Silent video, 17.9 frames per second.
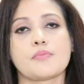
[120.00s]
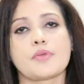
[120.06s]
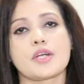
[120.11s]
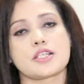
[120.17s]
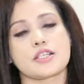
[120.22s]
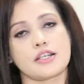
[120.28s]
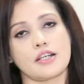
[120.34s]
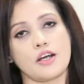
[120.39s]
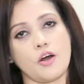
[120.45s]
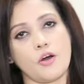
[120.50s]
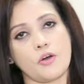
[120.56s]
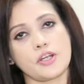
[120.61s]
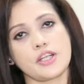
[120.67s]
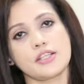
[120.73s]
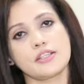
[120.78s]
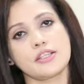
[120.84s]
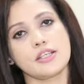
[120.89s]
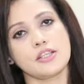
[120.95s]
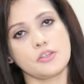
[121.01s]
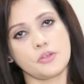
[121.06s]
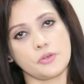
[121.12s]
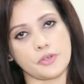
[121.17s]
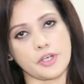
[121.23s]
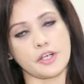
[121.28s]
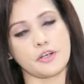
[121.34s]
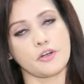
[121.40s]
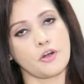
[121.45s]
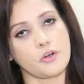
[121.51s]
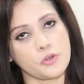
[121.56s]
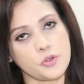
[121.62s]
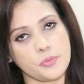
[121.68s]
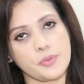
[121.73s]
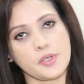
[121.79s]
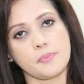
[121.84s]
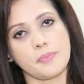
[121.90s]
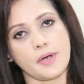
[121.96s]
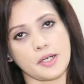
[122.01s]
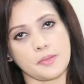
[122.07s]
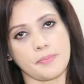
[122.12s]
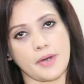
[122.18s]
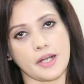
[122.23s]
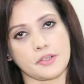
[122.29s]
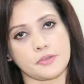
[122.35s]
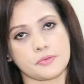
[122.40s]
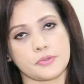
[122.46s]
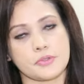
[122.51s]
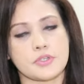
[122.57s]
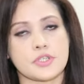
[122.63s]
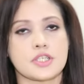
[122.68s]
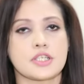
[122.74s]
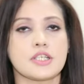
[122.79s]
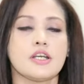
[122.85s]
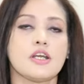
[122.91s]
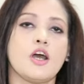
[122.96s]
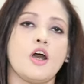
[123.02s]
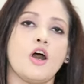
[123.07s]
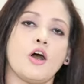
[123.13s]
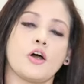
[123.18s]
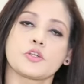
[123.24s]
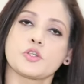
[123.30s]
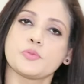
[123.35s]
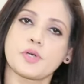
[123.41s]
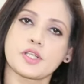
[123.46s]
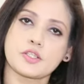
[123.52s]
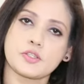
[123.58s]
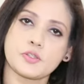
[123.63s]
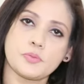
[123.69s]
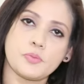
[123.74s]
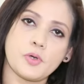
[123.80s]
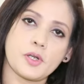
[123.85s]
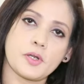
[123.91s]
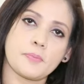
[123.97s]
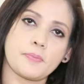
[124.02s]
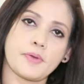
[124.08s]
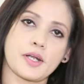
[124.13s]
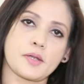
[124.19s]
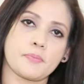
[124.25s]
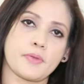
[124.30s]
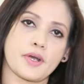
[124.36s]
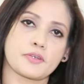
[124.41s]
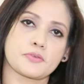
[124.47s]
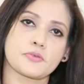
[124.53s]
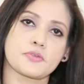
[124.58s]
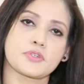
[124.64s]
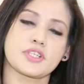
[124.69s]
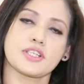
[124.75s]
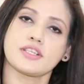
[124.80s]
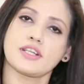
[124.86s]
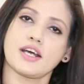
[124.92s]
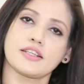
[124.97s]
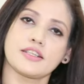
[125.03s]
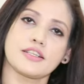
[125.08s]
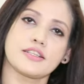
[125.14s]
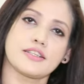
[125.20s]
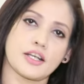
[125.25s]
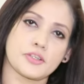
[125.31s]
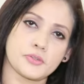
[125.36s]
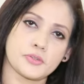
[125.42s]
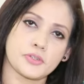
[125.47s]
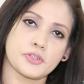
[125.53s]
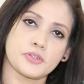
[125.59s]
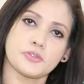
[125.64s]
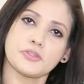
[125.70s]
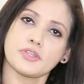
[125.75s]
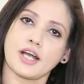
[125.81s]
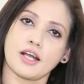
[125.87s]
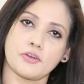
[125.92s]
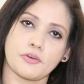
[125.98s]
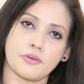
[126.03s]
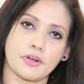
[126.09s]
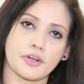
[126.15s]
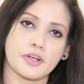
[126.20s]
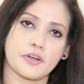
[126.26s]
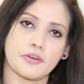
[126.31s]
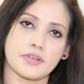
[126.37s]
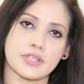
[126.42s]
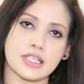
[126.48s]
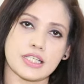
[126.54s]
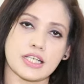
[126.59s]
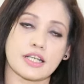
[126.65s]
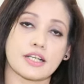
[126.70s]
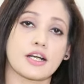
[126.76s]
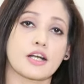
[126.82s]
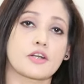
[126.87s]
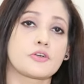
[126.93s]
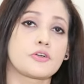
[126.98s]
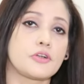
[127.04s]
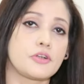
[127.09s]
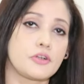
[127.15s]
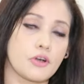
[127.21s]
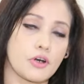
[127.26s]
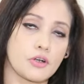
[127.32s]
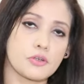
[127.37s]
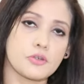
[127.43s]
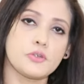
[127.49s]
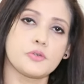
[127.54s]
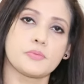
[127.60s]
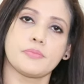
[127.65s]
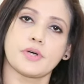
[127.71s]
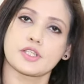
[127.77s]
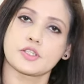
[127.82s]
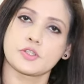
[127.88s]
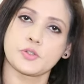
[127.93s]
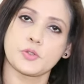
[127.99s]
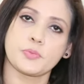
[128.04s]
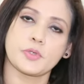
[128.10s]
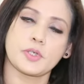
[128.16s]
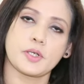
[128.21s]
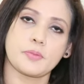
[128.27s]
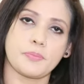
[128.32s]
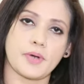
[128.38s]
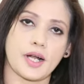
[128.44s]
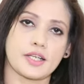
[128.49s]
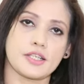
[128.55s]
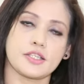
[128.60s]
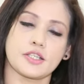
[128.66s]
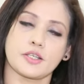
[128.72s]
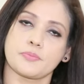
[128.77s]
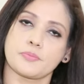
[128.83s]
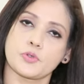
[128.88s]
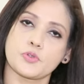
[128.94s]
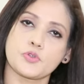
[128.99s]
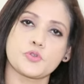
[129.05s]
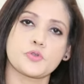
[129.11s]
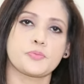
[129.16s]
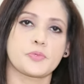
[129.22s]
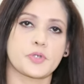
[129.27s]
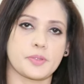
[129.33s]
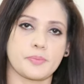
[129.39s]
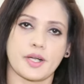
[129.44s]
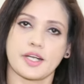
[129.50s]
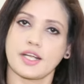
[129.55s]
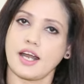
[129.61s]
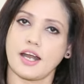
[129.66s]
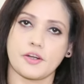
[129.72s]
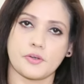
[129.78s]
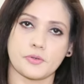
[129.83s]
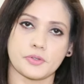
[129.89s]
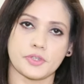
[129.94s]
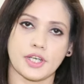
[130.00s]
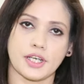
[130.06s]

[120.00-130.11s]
আমরা যারা অনেক দিন ধরে নলকূপের পানি পান করছি অথবা টিউবওয়েলের পানি পান করছি তাদের দাঁতও কিন্তু কালো রঙের হয়ে যায় কারণ নলকূপ বা টিউবওয়েলের পানিতে প্রচুর পরিমাণে আয়রন